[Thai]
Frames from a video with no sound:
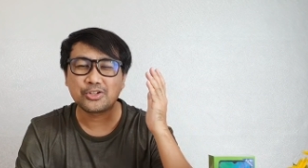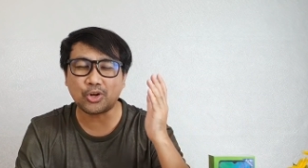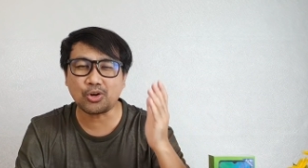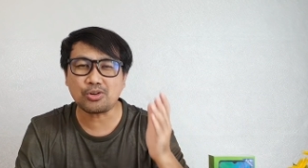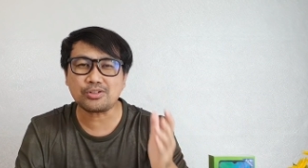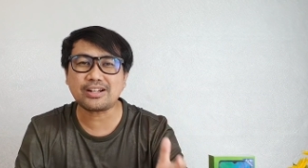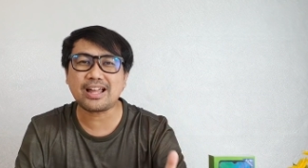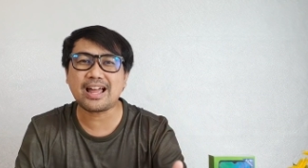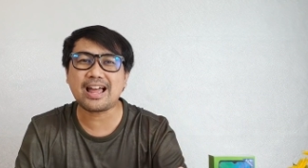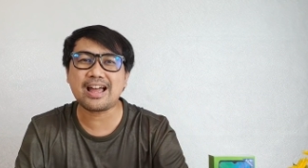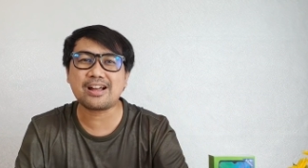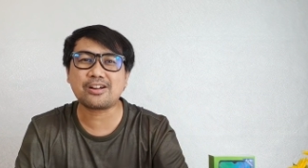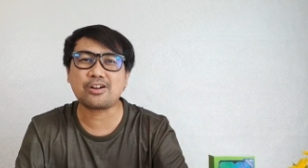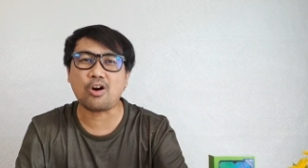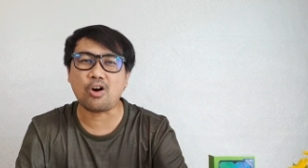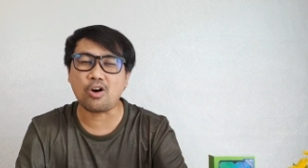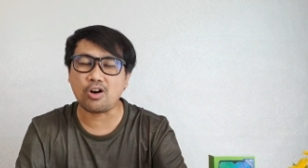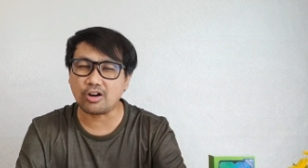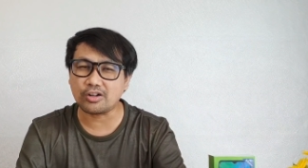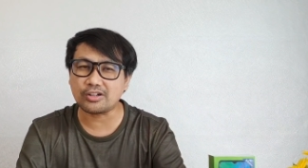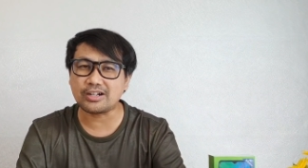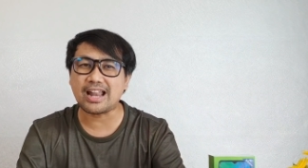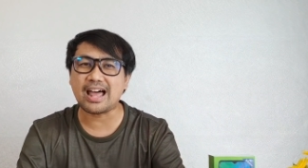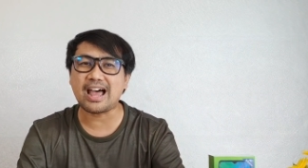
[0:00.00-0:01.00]
ช่องทางขอ
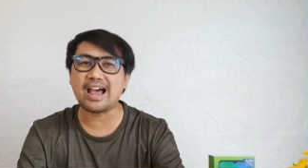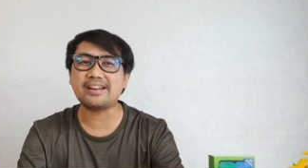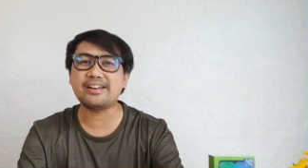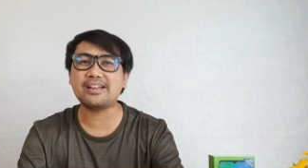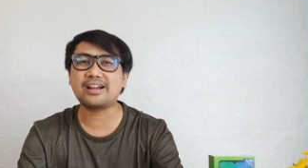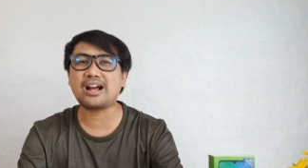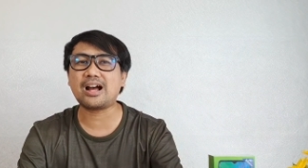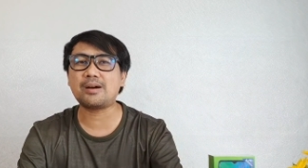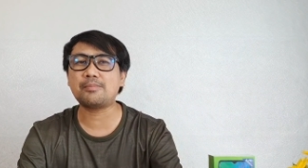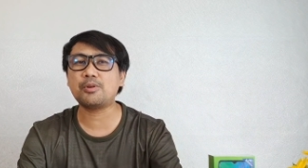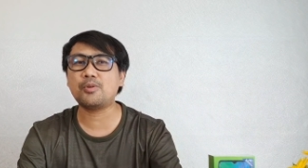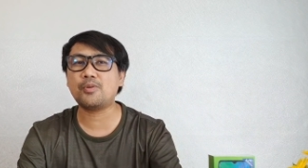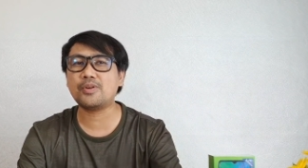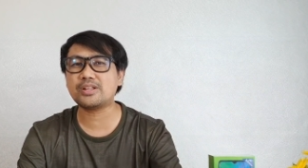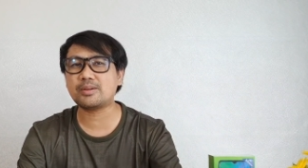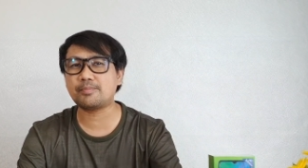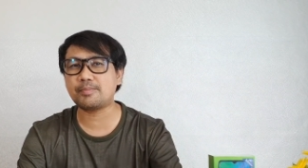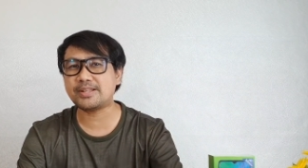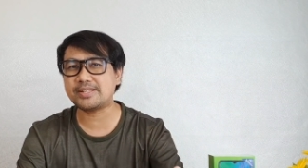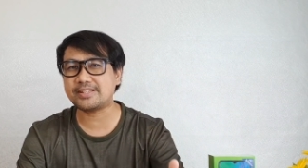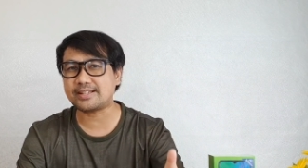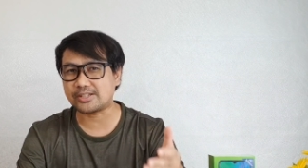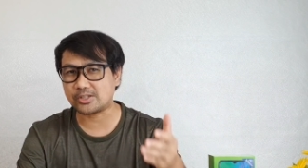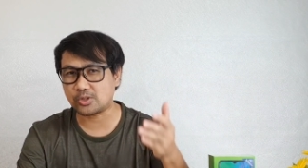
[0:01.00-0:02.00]
งออนไลน์นะครับไม่ว่า
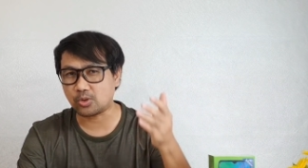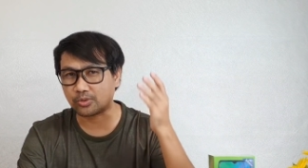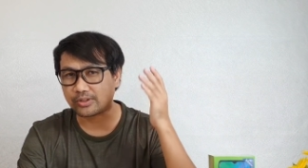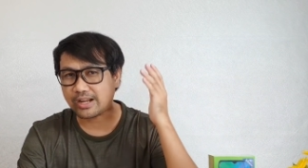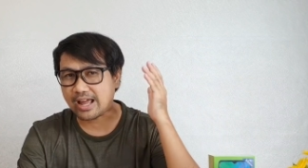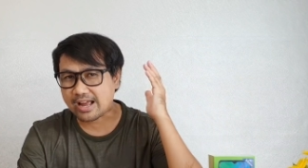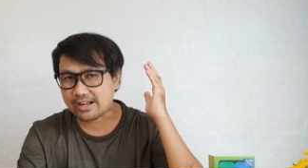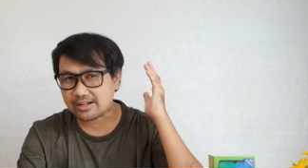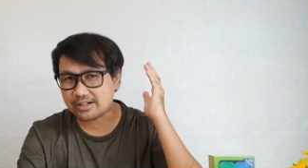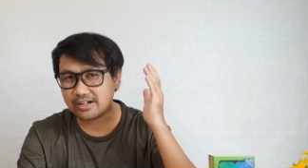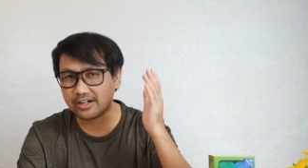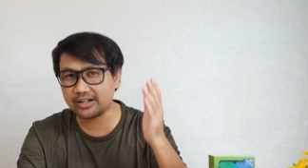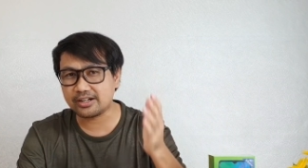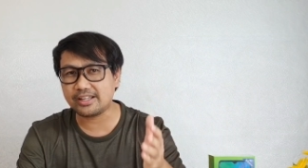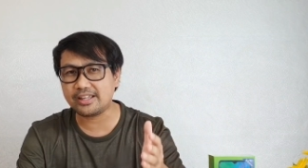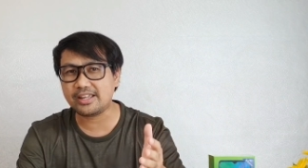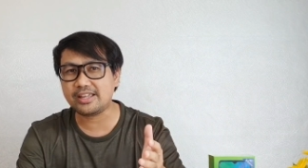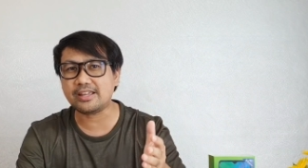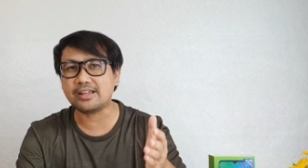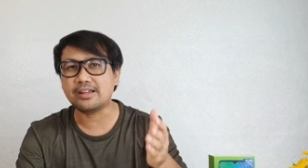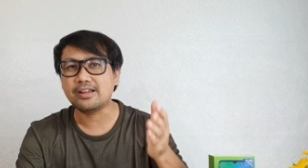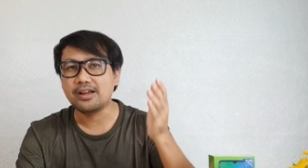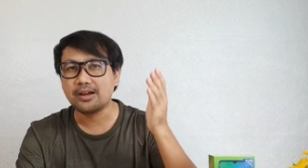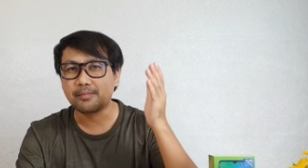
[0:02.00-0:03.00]
จะเป็นจะส่งทางเคอ
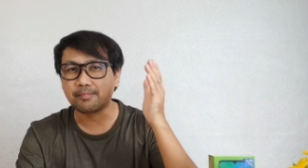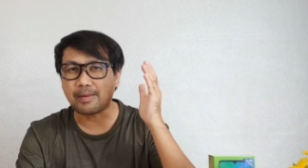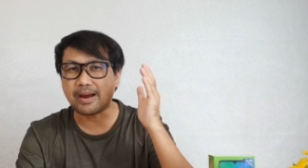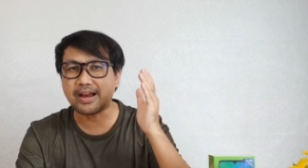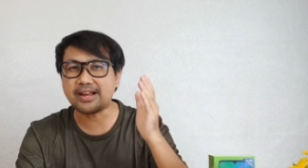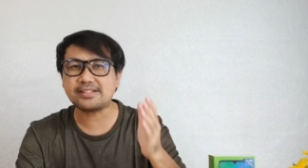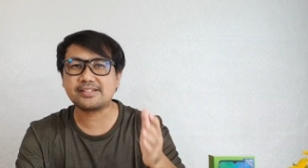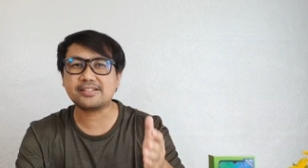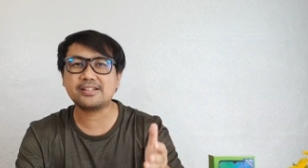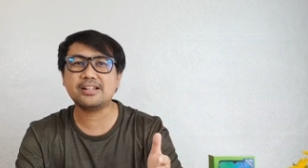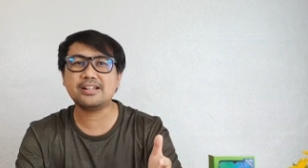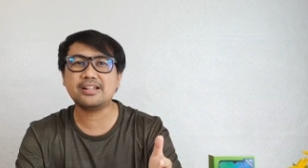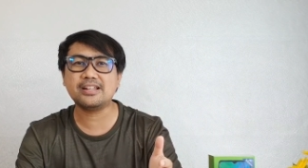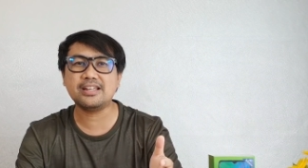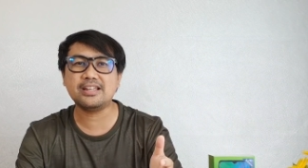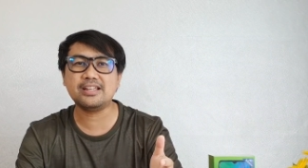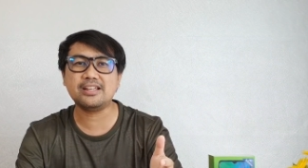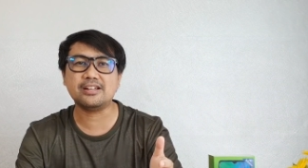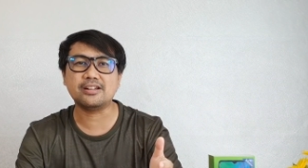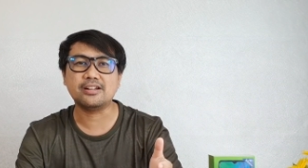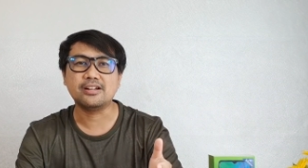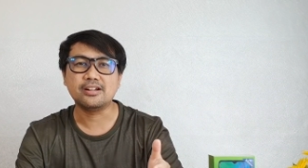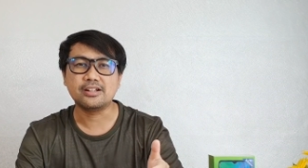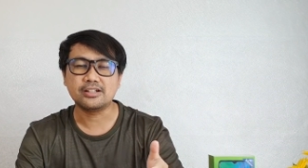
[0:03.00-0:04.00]
รี่ไปซินี